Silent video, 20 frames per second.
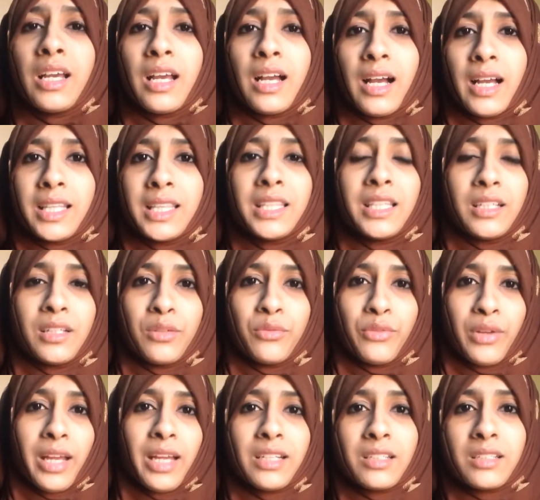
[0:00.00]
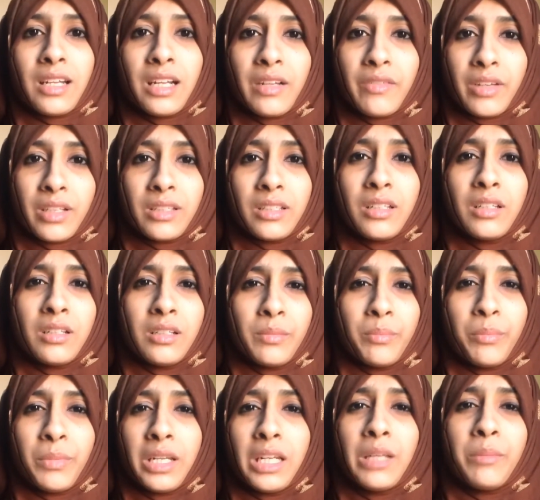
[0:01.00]
அந்த ஃபேக்ட்ரியில் வந்து
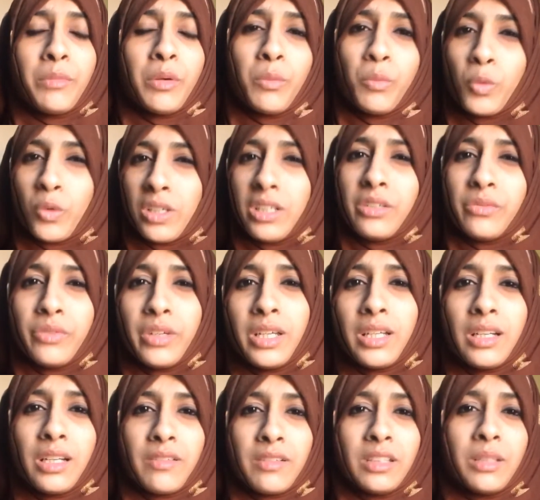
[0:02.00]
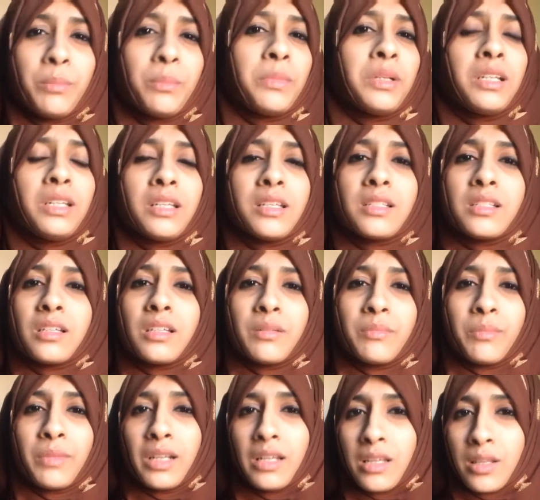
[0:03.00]
மினிமம் ஒன் வீக்கில் வந்து மில்லியன்ஸ்
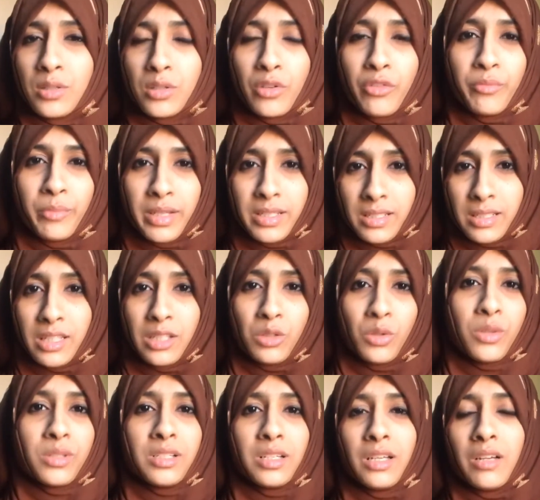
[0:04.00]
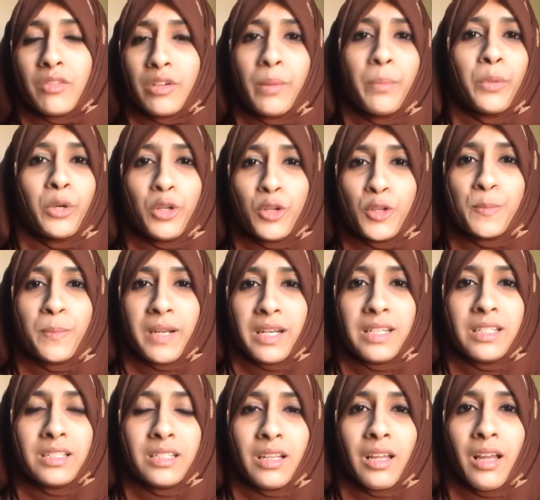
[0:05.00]
அண்ட் மில்லியன்ஸ் ஆஃப் மஸ்கிட்டோஸை அவங்க ப்ரொடியூஸ்
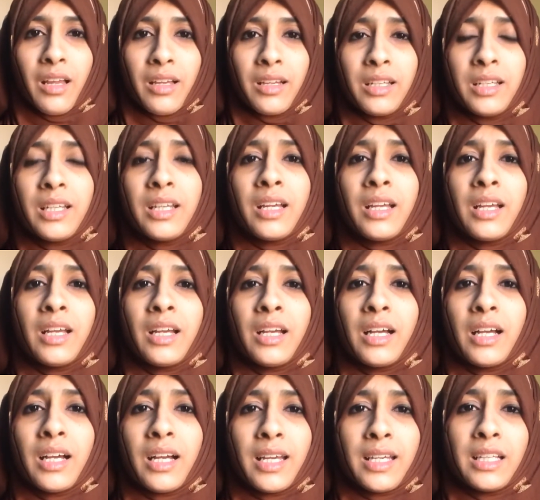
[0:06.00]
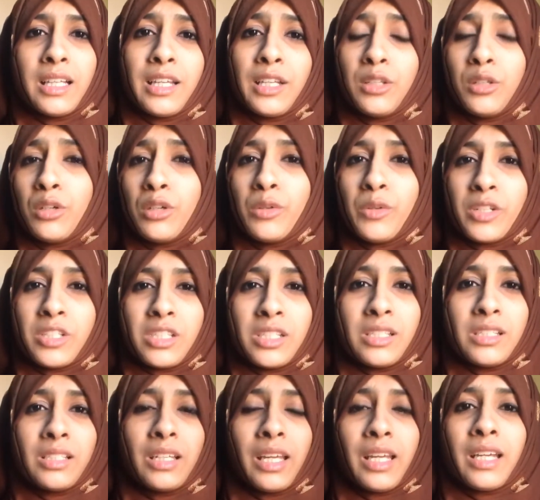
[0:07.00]
பண்ணிட்டுருக்காங்க இதில் இன்னொரு ஒரு
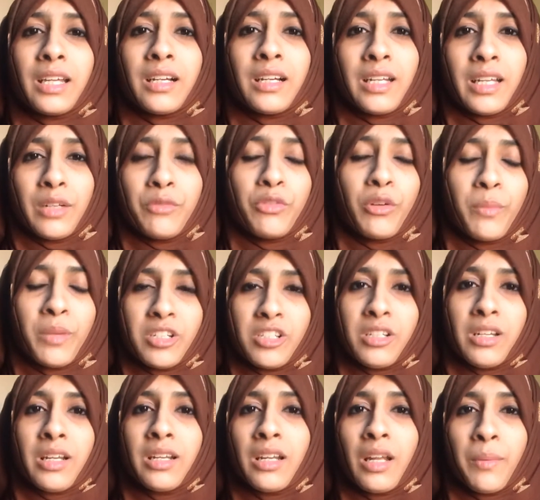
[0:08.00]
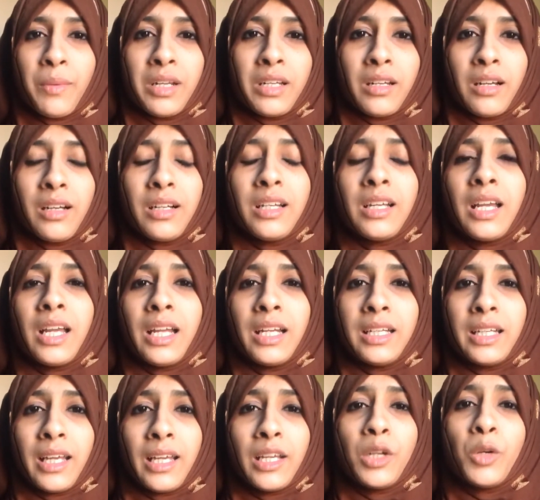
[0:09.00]
சின்ன இன்ஃபர்மேஷன் என்ன அப்படின்னா
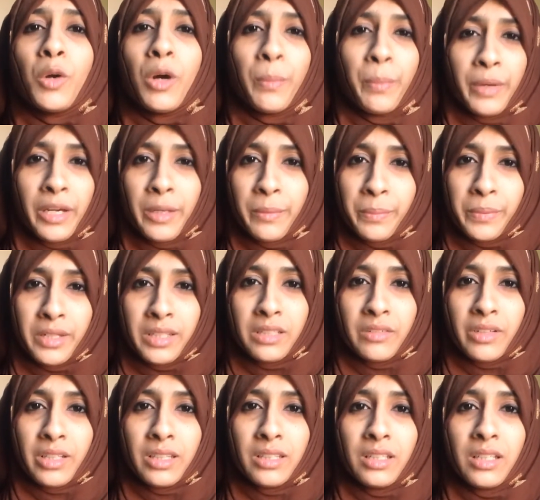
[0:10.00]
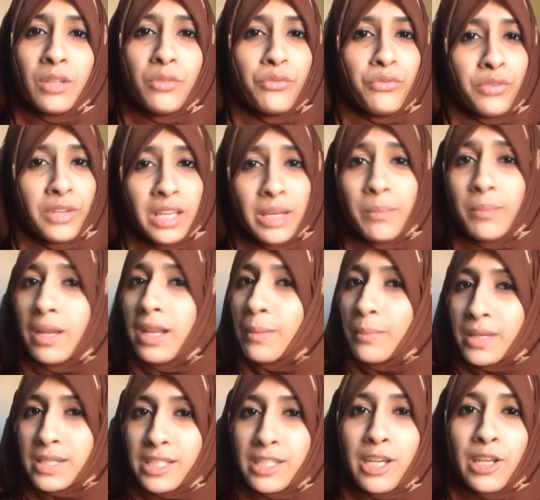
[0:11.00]
டெங்குவை பரப்புறது வந்து ஃபீமேல்
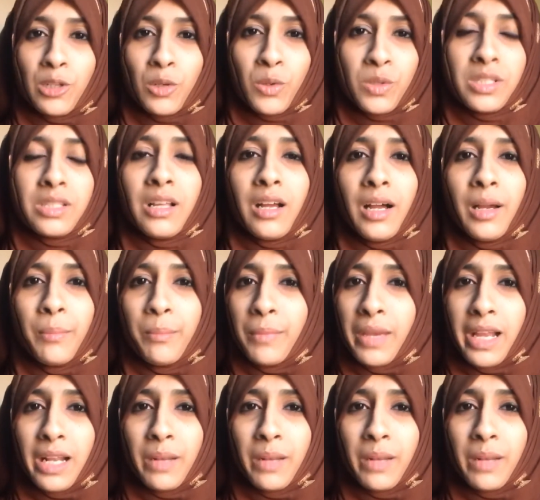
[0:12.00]
மஸ்கிட்டோஸ் தான் மேல்